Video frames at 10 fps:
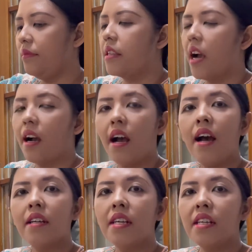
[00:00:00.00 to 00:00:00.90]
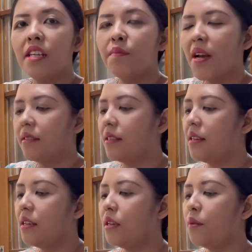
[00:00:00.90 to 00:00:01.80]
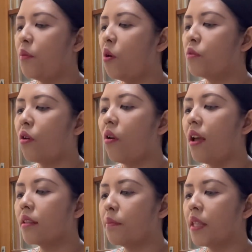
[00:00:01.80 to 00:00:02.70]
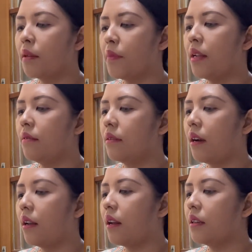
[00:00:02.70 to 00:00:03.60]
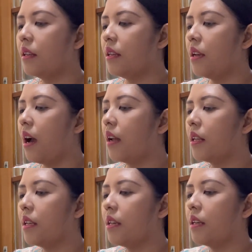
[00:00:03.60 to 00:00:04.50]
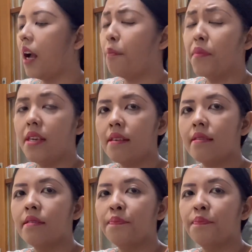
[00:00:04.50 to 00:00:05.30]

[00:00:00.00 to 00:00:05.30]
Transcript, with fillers: Jaka hari ini masih belum sekolah teman-teman sekarang ini hari Kamis